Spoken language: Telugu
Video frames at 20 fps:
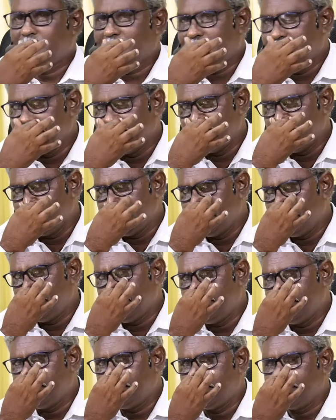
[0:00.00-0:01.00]
పాడాడు
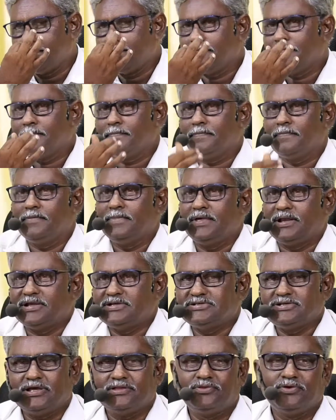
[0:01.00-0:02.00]

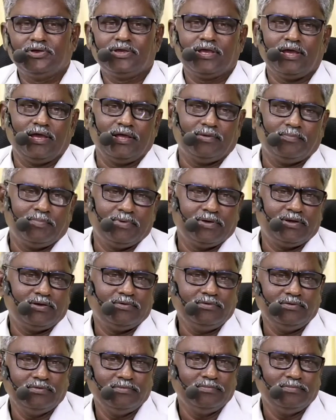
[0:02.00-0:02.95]
రిక్షా దొక్కి ఆయన పేరు